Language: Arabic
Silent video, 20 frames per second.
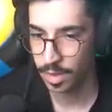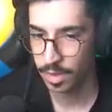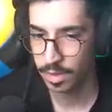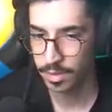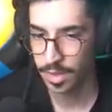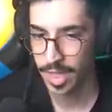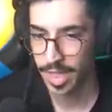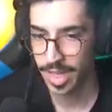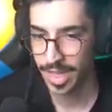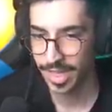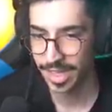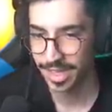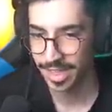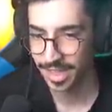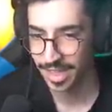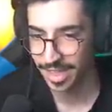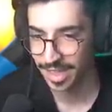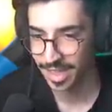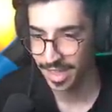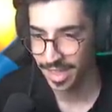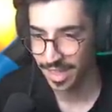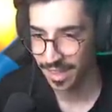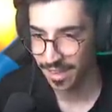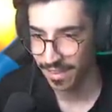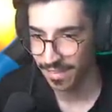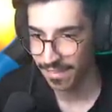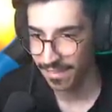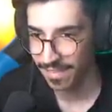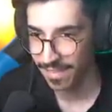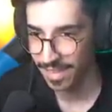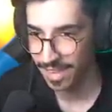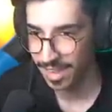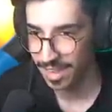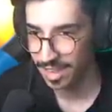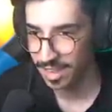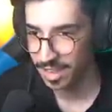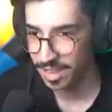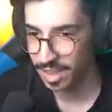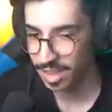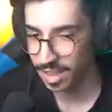هيك
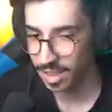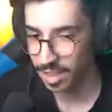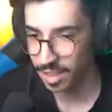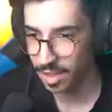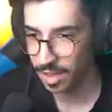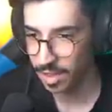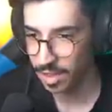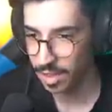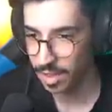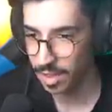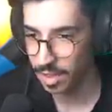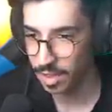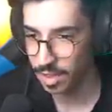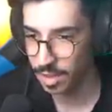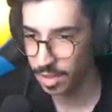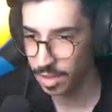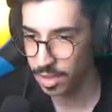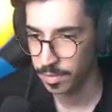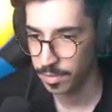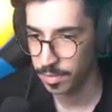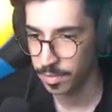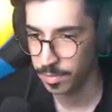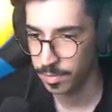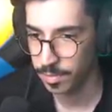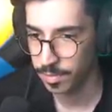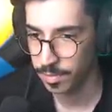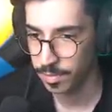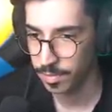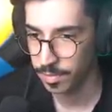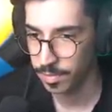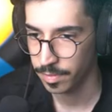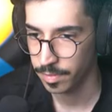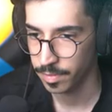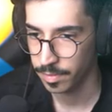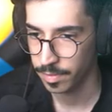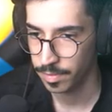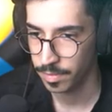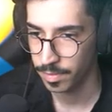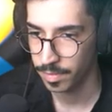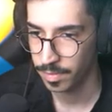يا الله
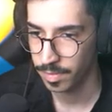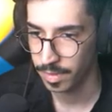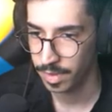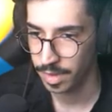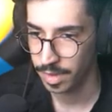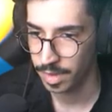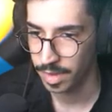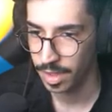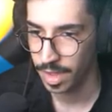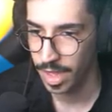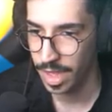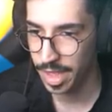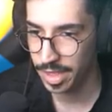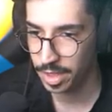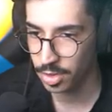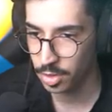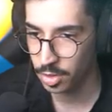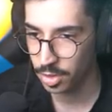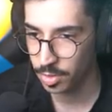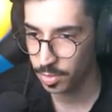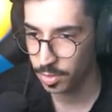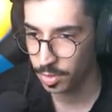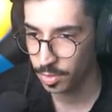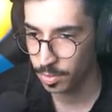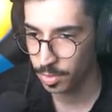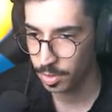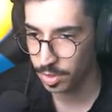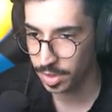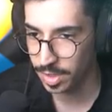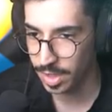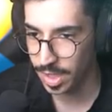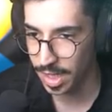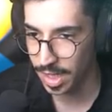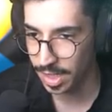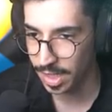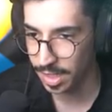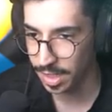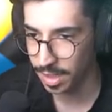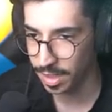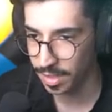عادي شوت بدون بوست يا
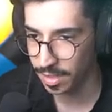اخي